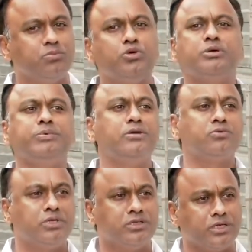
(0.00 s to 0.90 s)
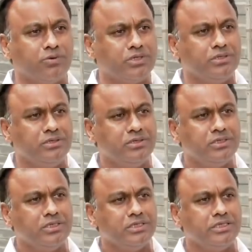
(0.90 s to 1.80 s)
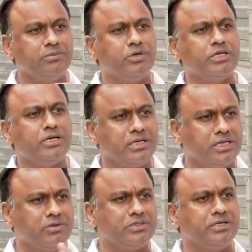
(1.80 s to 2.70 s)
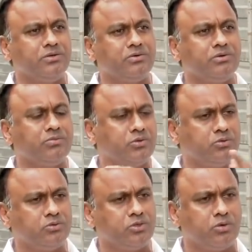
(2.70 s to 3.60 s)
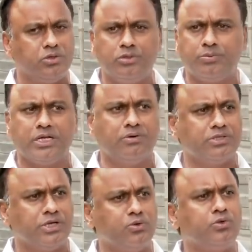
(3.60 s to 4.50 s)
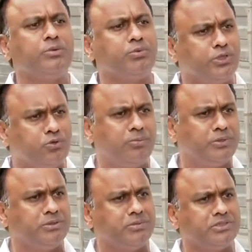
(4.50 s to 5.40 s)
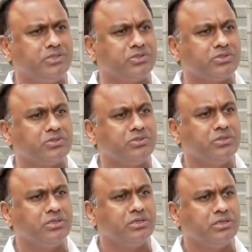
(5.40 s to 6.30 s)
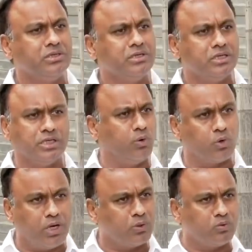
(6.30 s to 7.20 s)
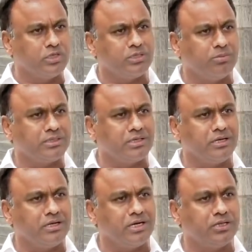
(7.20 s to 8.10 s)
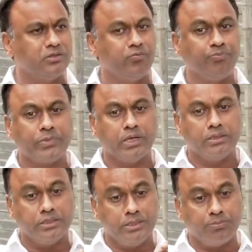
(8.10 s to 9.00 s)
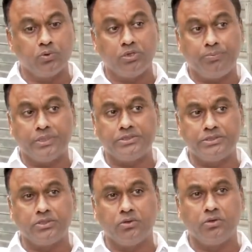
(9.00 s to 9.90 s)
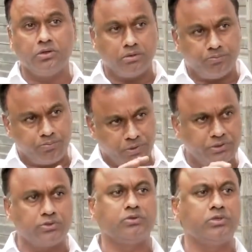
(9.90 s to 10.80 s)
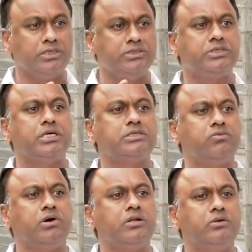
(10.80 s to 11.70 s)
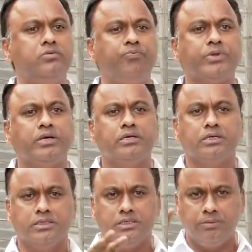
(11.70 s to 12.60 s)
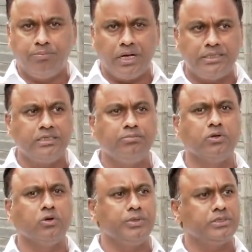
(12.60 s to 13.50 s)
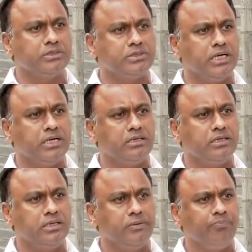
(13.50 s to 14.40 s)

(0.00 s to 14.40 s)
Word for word: పోతే పోయి అనుకుంటాందుకు ఎవరిది ఇక మన దాకా రేవంత్ రెడ్డి ఉండు ఉత్తమ్ ఉండి ఇప్పుడు రేవంత్ రెడ్డి ఉండు రేపు ఇంకో పీసీ ప్రెసిడెంట్ వస్తాడు ఎవరో అనుకున్నంత మాత్రాన కాదు ఇప్పుడున్న పరిస్థితుల్లో ప్రస్తుతం ఉన్న ఇన్ఛార్జీలు వాళ్ళు ఈ పార్టీని బలోపేతం చేయాలంటే